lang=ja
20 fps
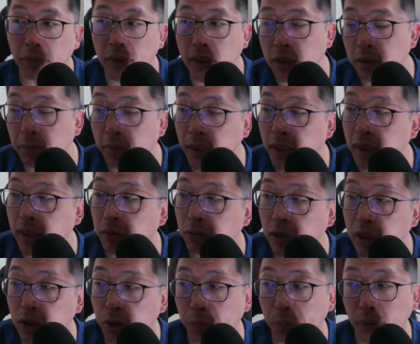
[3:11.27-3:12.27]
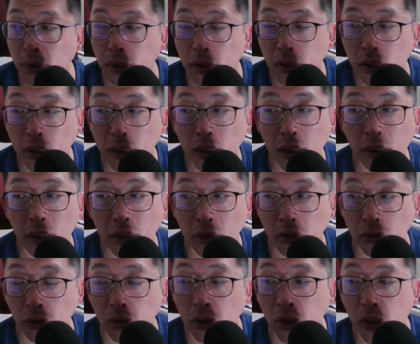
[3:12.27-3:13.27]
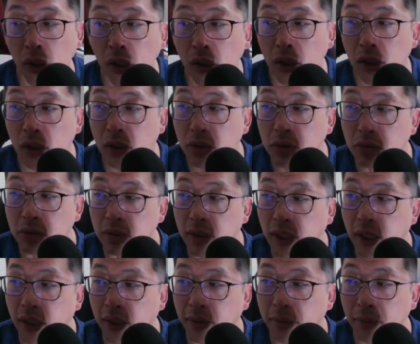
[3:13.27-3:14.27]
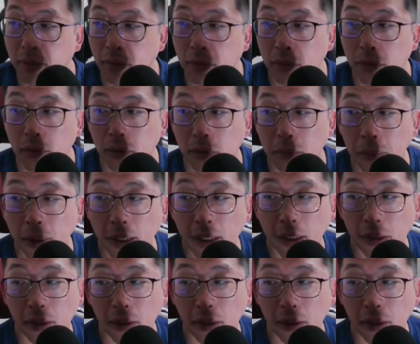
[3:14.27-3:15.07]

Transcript: 私まだね、フレスポさん行けてないんですよ。えー、ちょっとね、今ね、